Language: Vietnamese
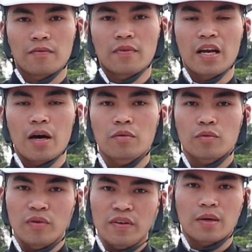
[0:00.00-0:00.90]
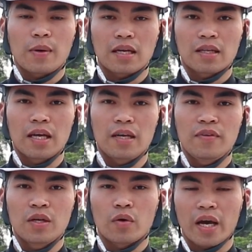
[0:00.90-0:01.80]
Và nếu quý vị các bạn thấy
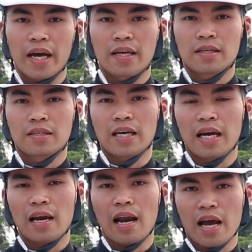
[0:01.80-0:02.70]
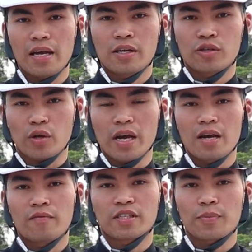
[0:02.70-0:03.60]
video này hay thì hãy like, share
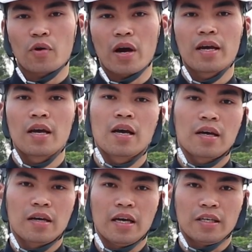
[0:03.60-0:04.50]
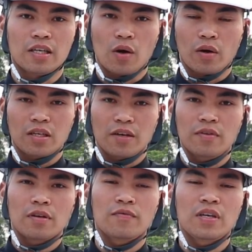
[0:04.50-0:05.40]
và subscribe để chờ đón
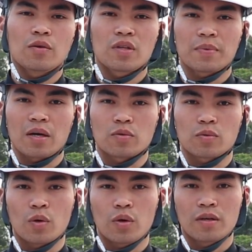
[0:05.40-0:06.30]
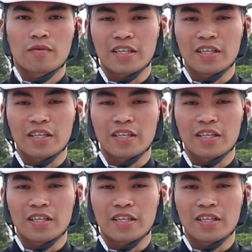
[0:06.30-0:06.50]
những cái video tiếp theo của chúng tôi.